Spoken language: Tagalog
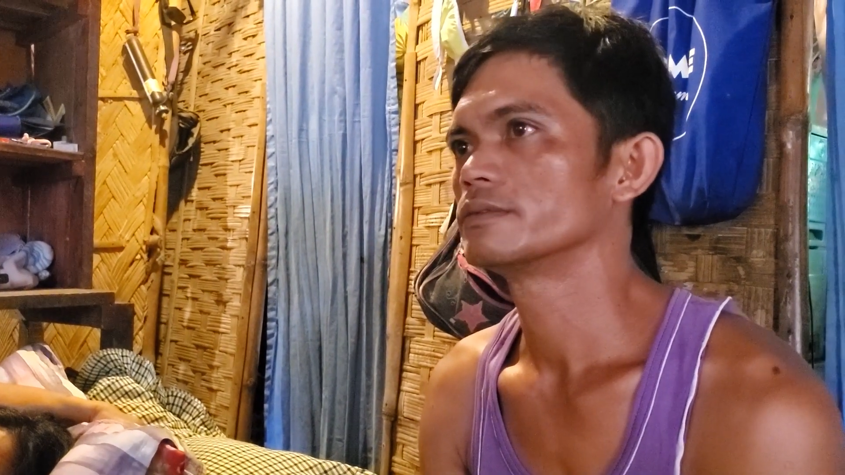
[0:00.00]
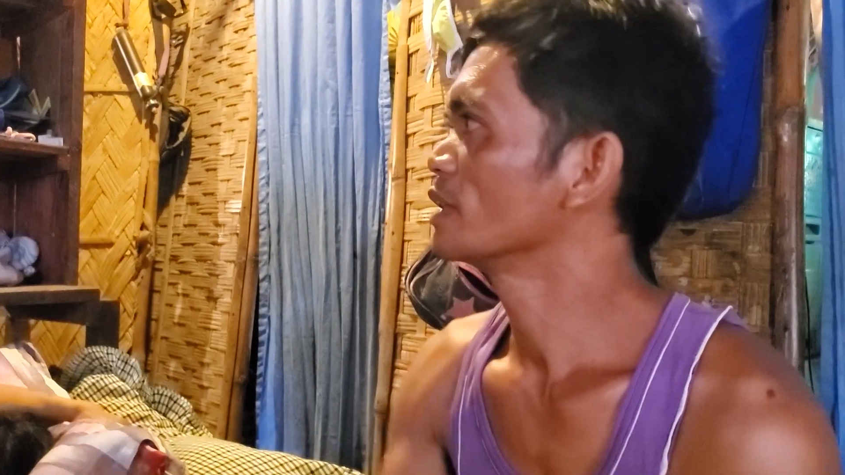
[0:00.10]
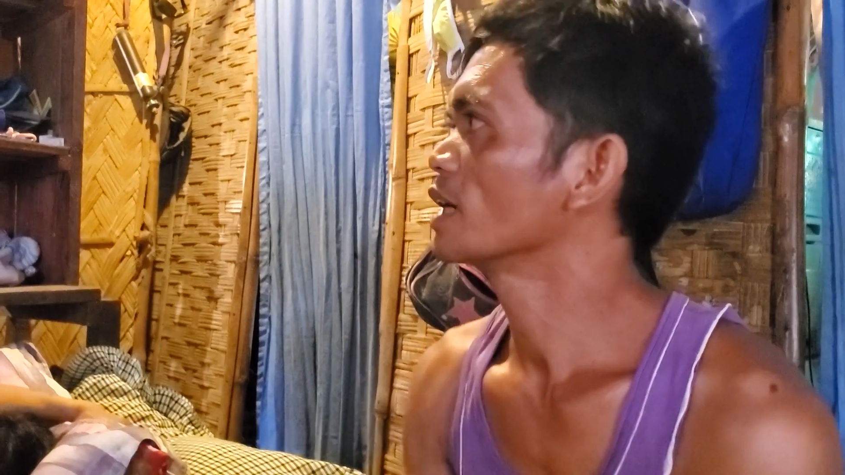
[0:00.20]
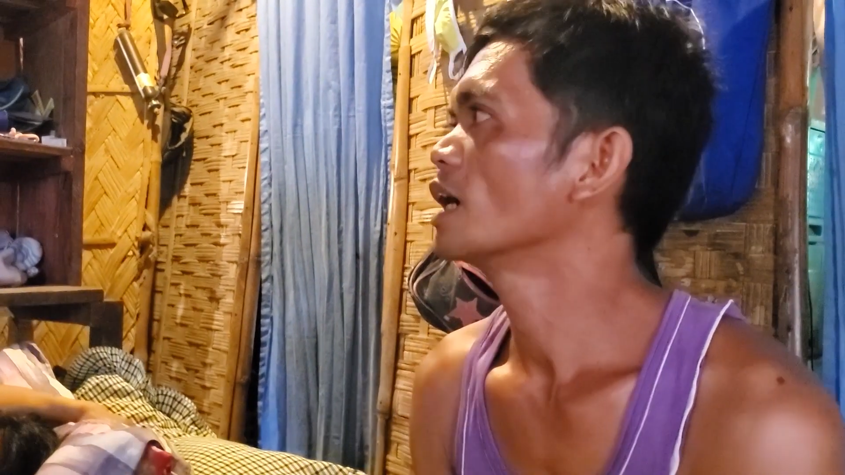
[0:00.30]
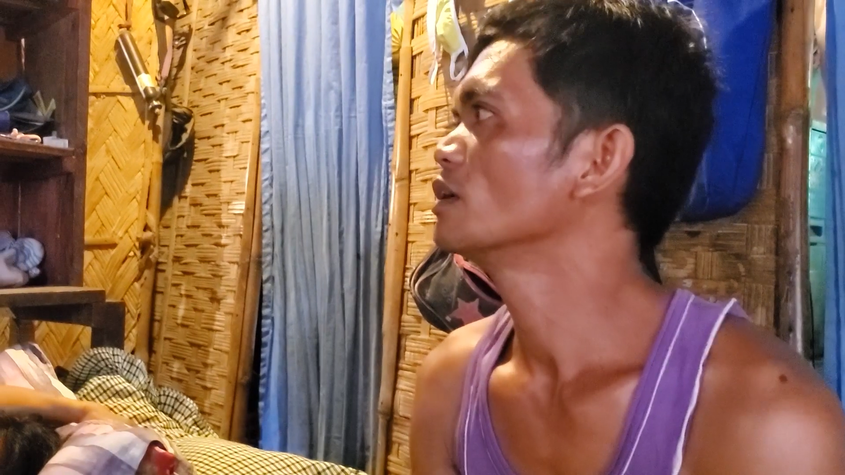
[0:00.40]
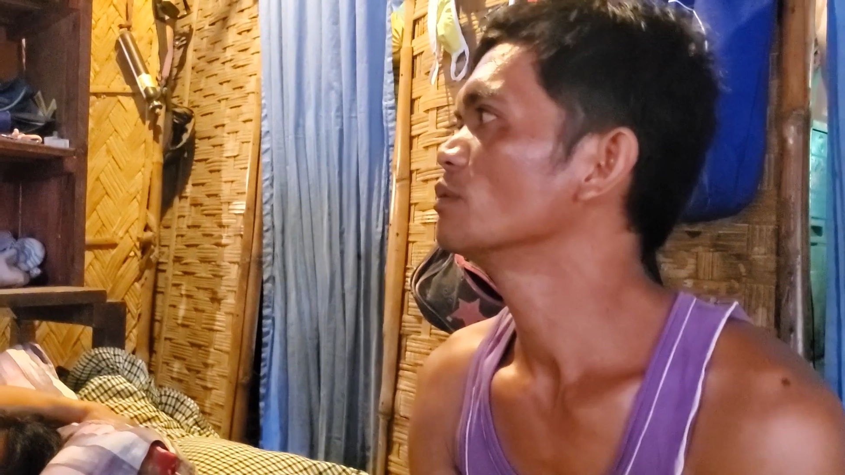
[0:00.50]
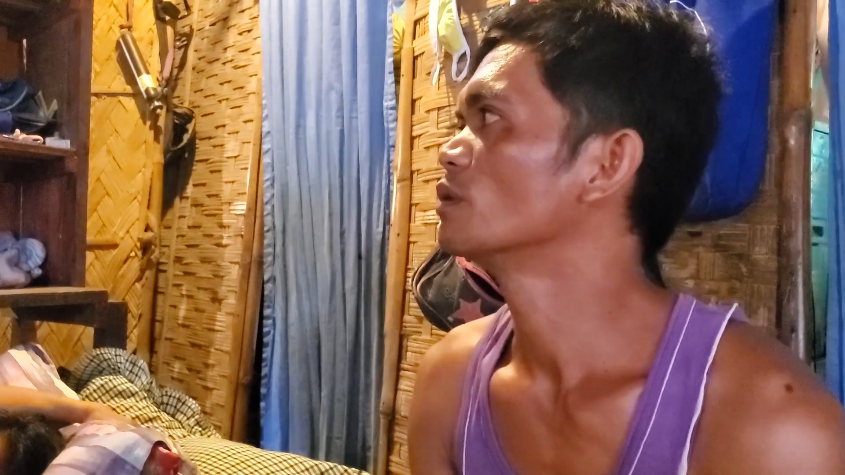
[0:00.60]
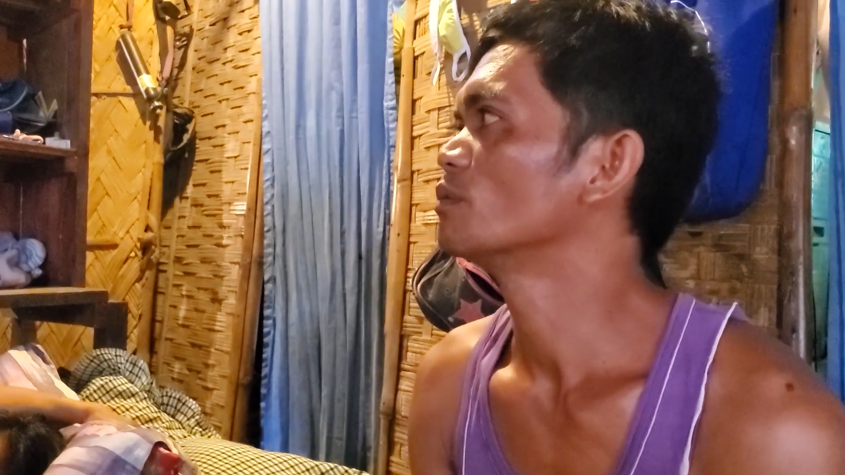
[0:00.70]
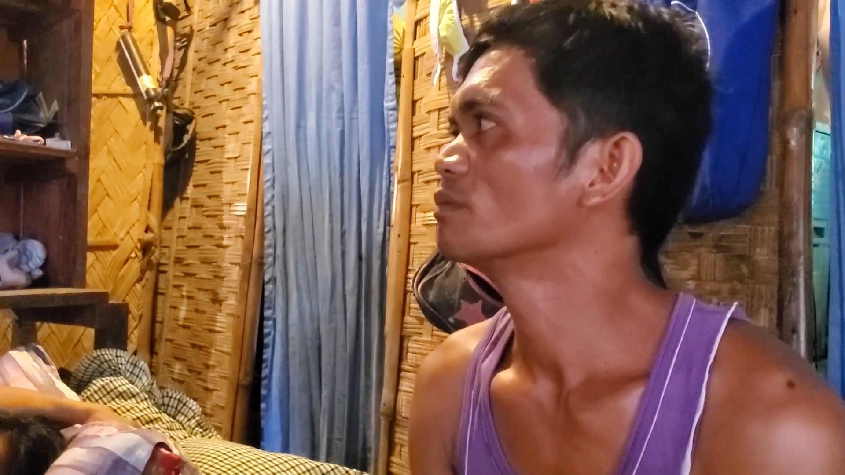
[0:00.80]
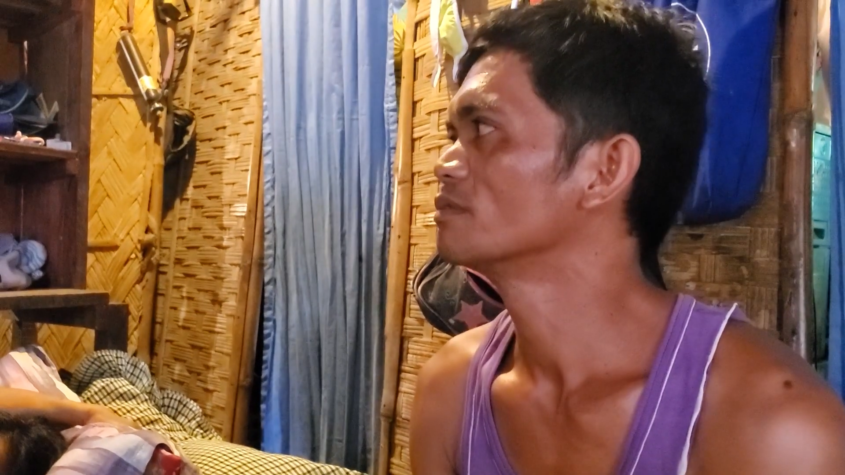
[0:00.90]
Pagka ano
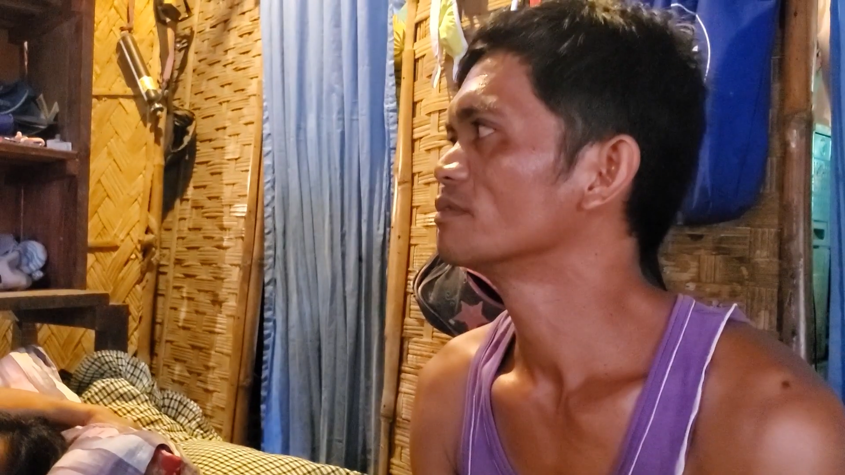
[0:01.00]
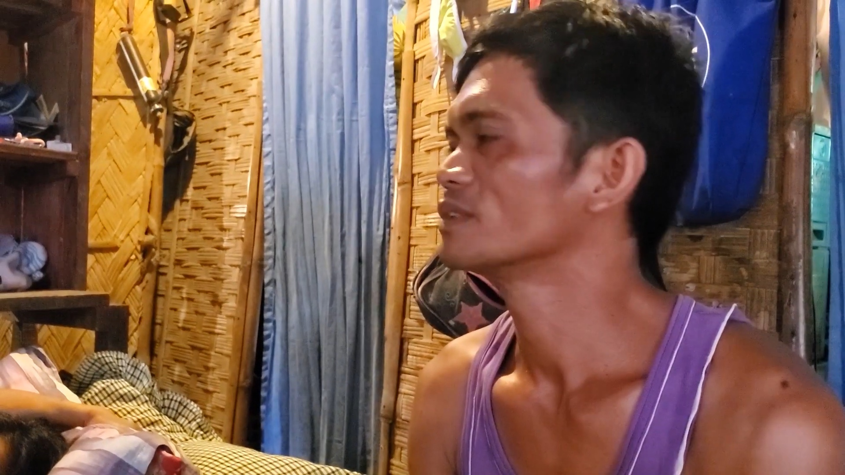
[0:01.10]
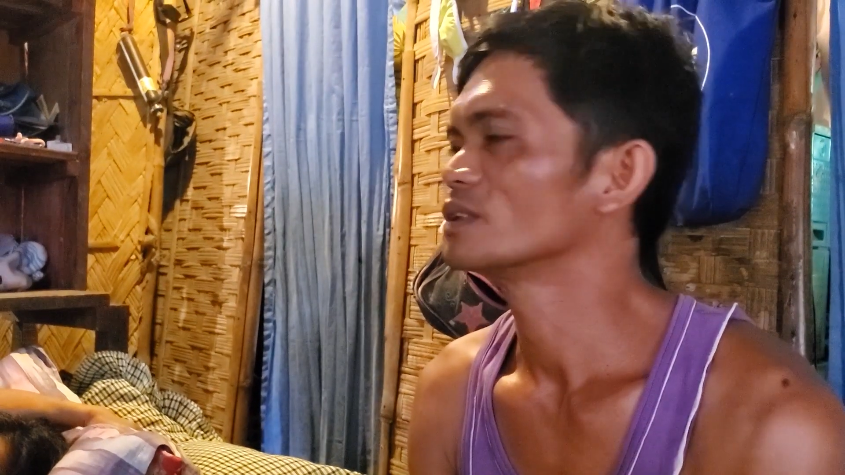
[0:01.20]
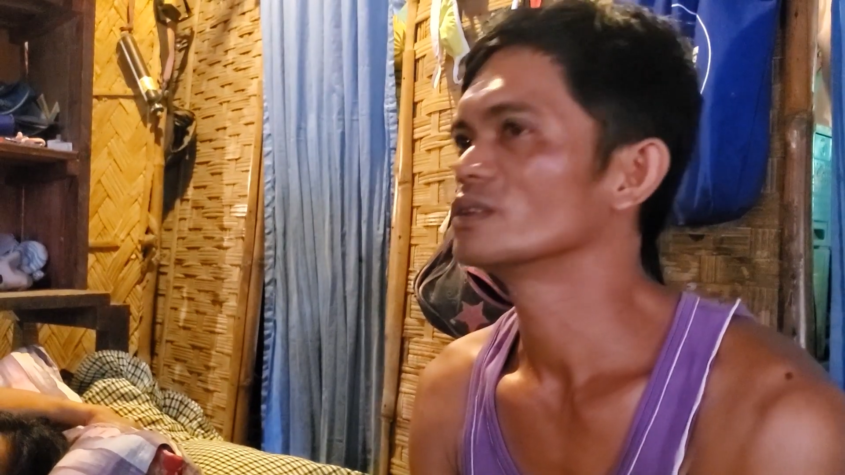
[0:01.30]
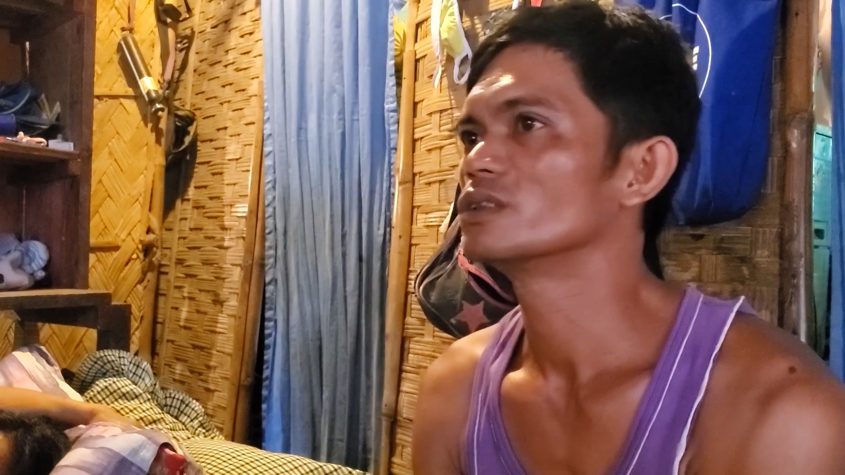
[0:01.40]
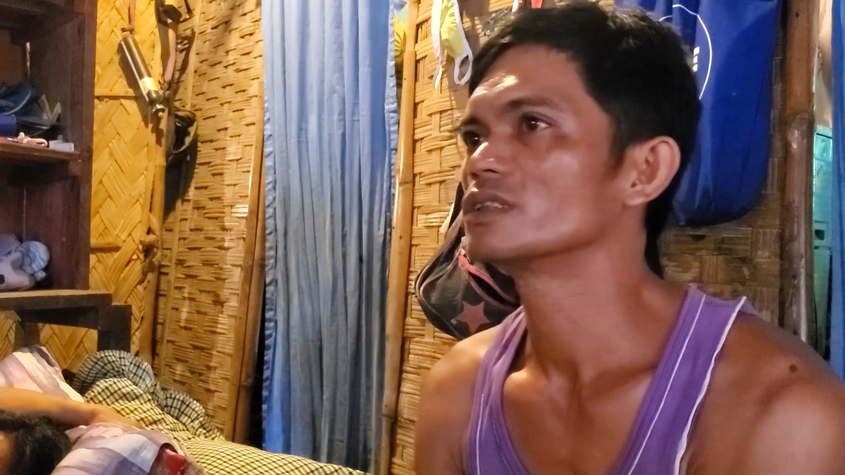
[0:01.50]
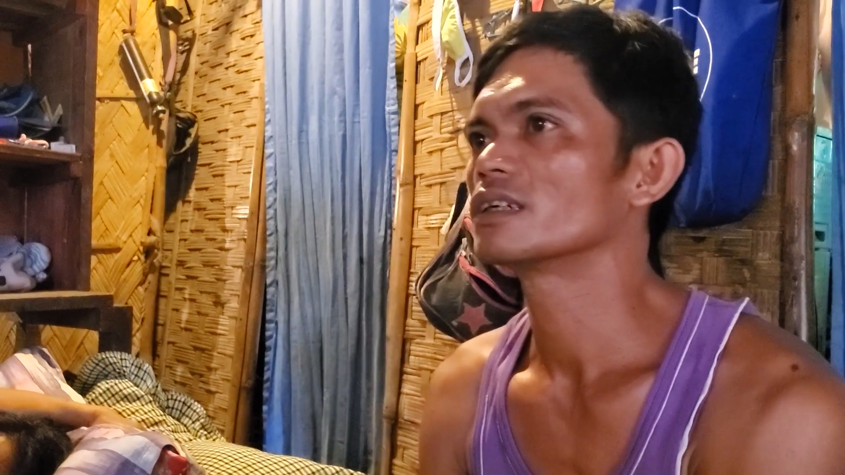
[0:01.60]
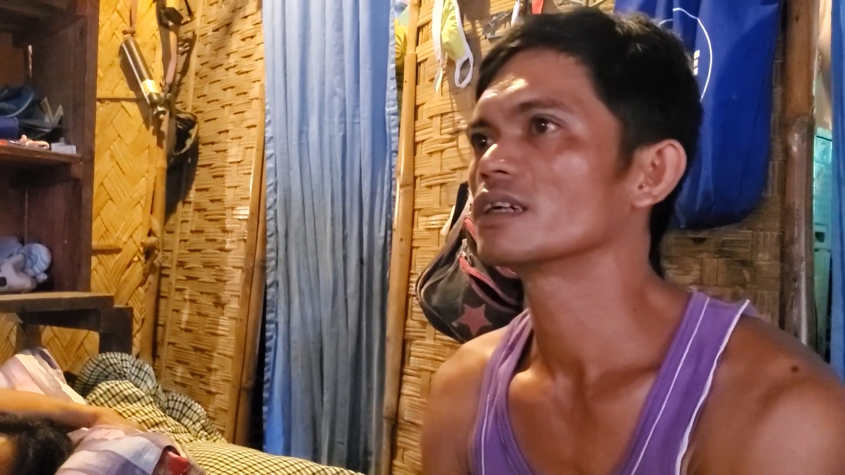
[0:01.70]
po, nanonood